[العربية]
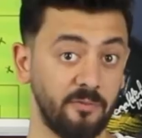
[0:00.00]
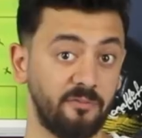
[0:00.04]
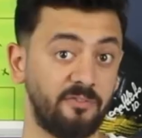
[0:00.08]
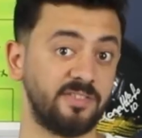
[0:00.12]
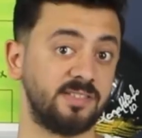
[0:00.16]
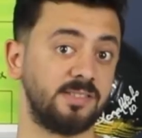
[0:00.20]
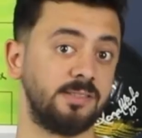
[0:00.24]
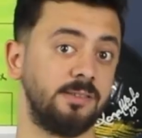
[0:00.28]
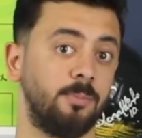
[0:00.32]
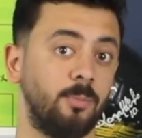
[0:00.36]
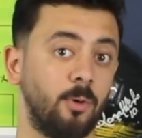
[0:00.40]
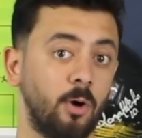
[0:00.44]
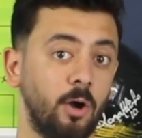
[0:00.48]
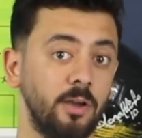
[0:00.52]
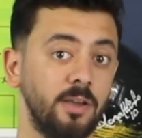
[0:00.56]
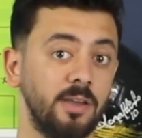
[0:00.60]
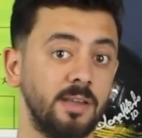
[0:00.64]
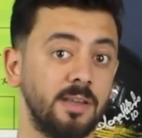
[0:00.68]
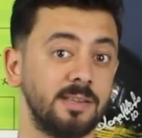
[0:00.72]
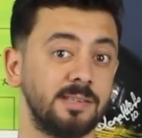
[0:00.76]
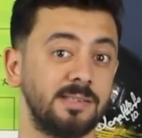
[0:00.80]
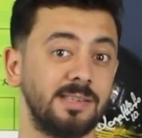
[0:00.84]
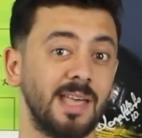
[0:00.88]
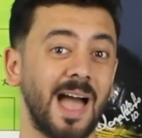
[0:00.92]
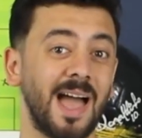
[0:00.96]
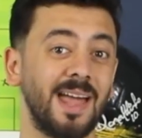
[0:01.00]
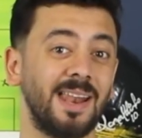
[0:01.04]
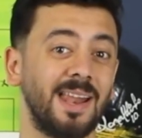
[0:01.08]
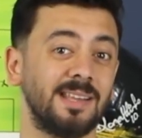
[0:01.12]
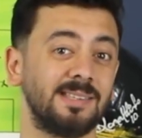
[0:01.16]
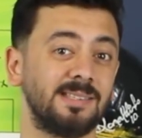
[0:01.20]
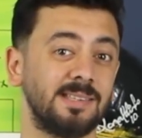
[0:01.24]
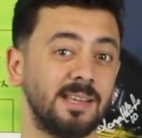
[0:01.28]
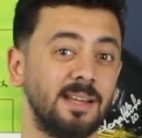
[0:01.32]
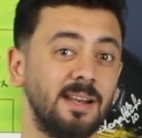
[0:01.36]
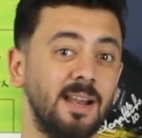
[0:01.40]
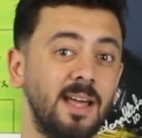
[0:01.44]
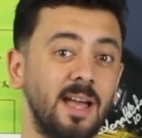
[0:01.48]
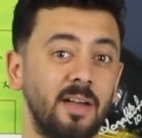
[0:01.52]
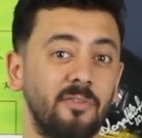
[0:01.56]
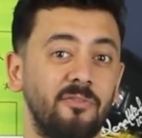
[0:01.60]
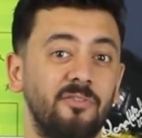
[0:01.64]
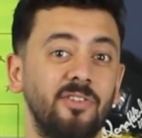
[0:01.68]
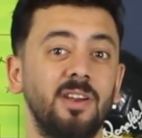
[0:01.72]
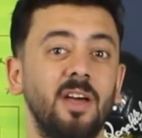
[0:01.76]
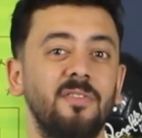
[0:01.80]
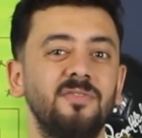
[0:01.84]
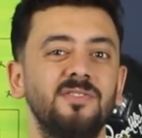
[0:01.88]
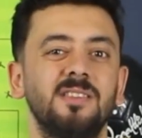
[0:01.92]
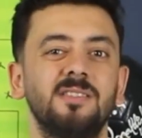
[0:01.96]
ممفيس ديباي سأل أسئلة
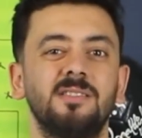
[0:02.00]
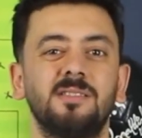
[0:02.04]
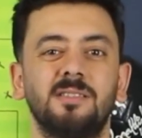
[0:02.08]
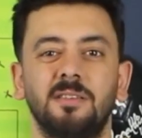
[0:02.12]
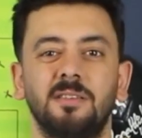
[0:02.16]
في نفس